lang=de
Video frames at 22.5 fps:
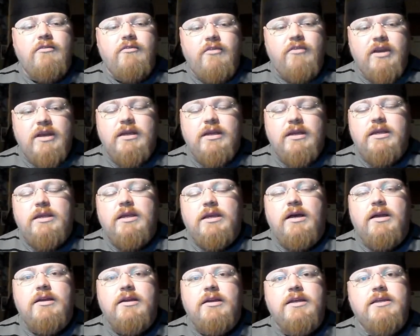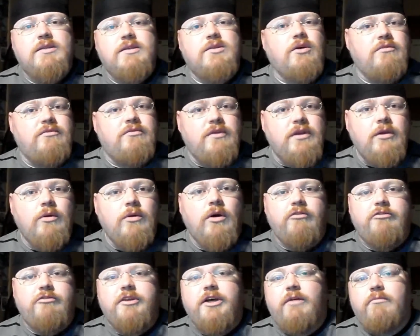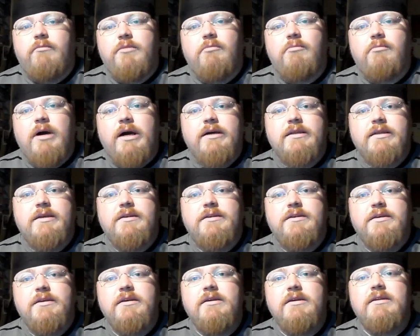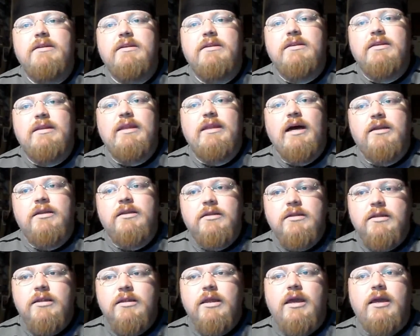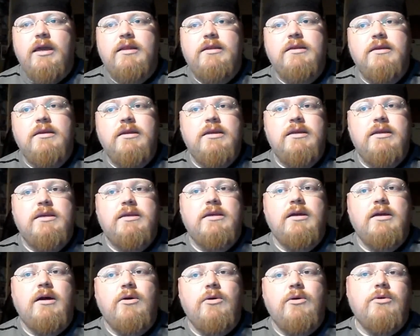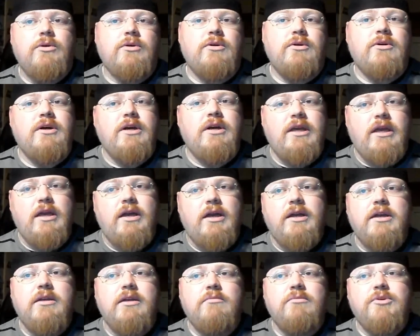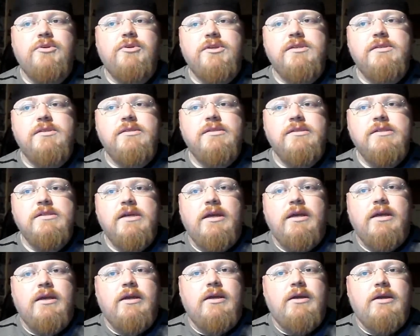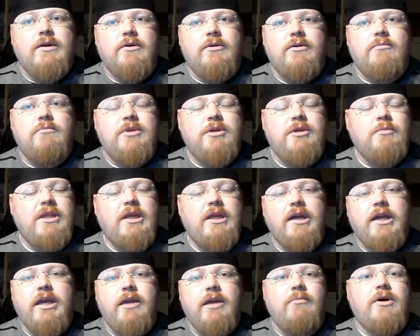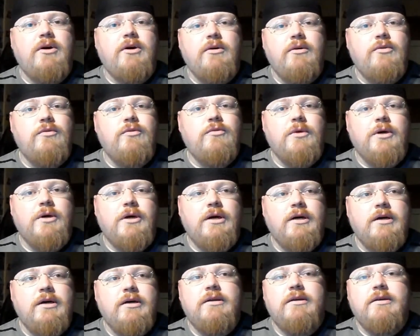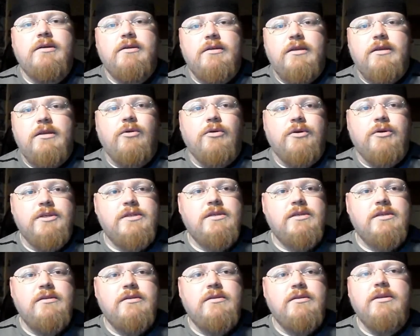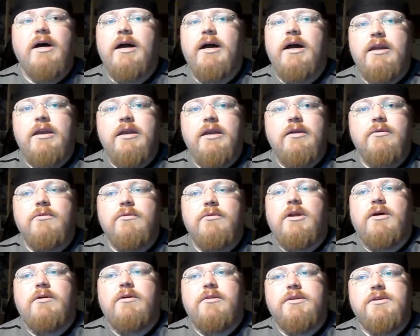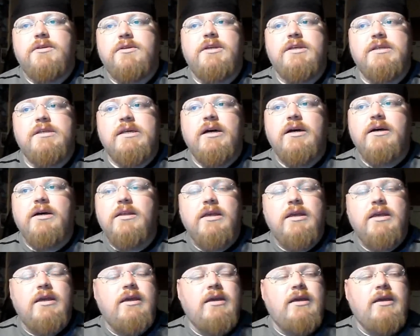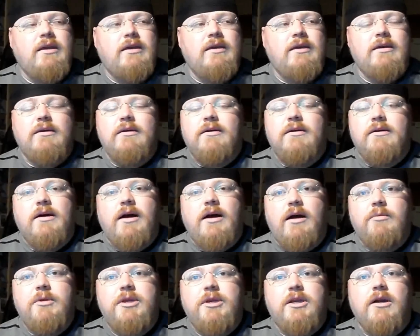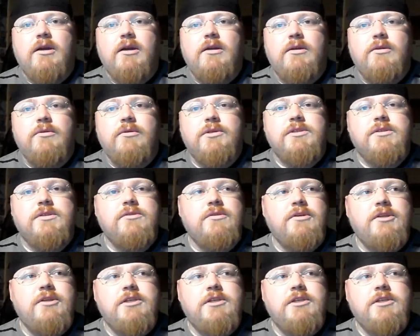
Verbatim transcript: Wenn ich allerdings dort Videoaufnahmen gemacht hätte, dann hätte ich auch hergehen müssen und mich mit der GEMA über äh, die Kosten einigen und lauter solche Sachen äh, habe ich keine Lust zu.